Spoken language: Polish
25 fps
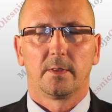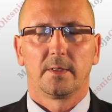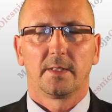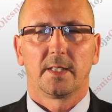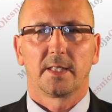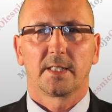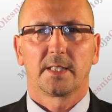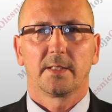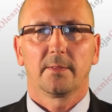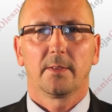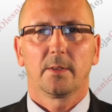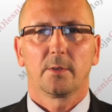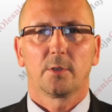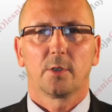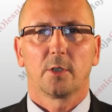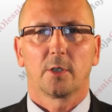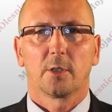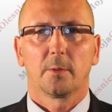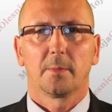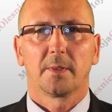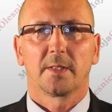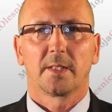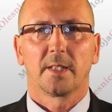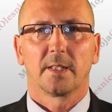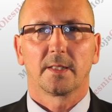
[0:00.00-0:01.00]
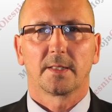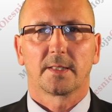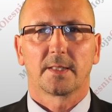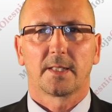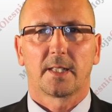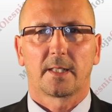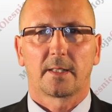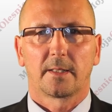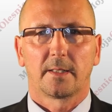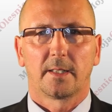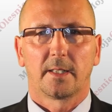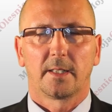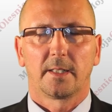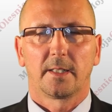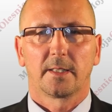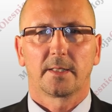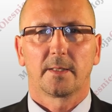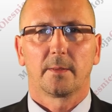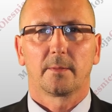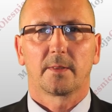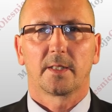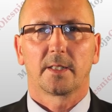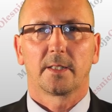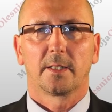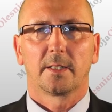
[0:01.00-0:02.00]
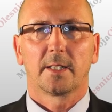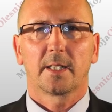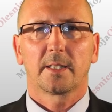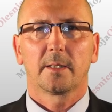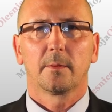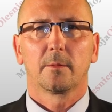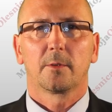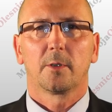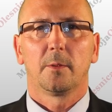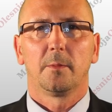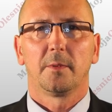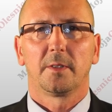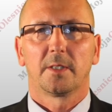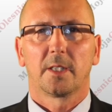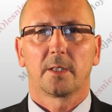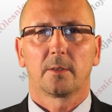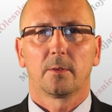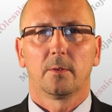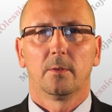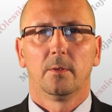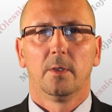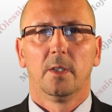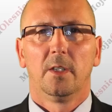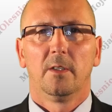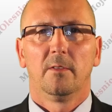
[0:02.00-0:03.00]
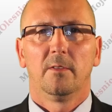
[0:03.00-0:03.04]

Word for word: Nazywam się Robert Jan Sarna. Jestem kandydatem Komitetu